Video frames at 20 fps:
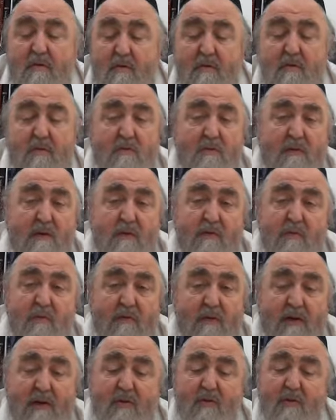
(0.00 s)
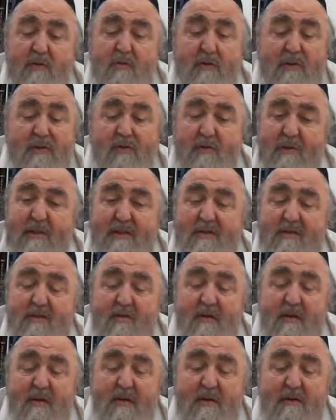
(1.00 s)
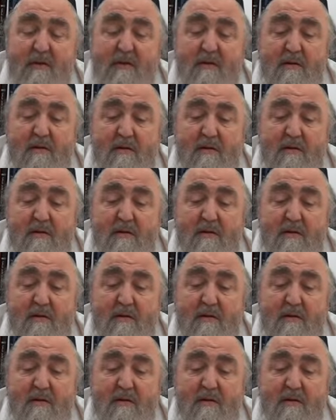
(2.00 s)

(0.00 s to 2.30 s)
où il trouvera de quoi se restaurer